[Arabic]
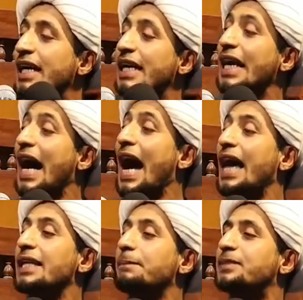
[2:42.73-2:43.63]
الى
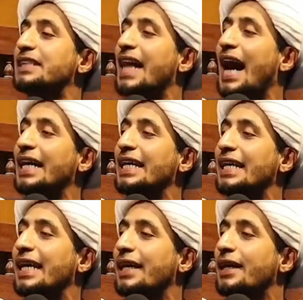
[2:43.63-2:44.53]

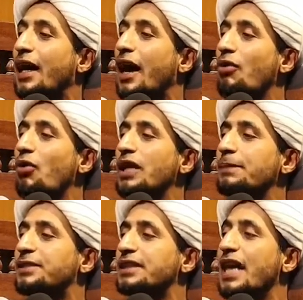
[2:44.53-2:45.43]
الابتدائيه أول
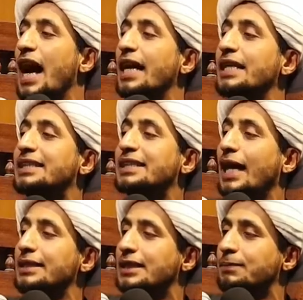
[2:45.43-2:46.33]
ابتدائي
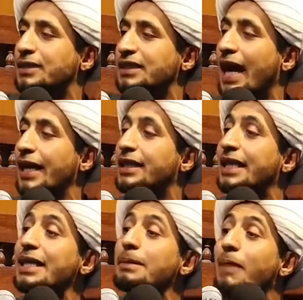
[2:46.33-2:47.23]
للسادس ابتدائي
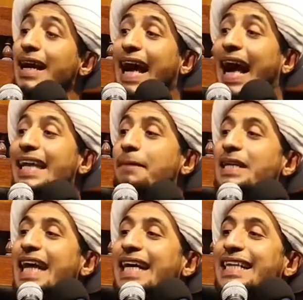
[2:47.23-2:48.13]
كل مرحلة
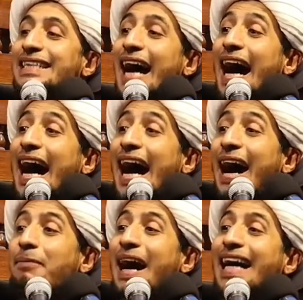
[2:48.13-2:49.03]
بيها
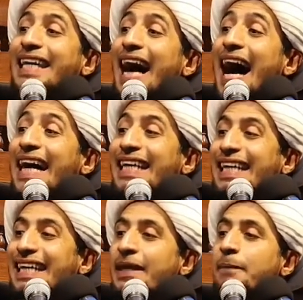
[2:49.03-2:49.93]
كتاب
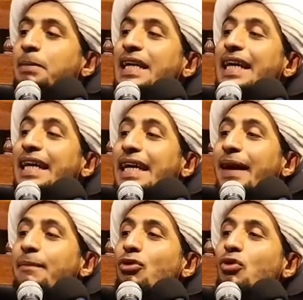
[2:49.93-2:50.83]
أخلاقي
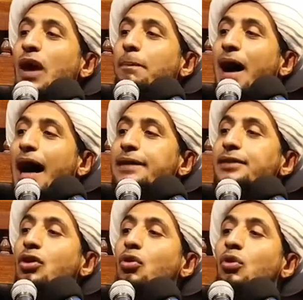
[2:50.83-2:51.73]
بقيم
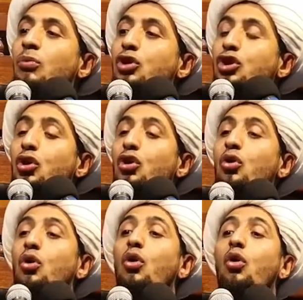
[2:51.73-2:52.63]
ومبادئ
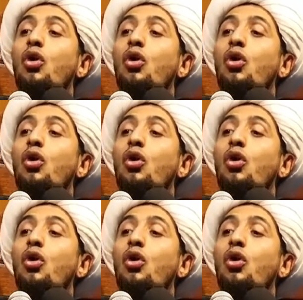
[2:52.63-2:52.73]
ومثل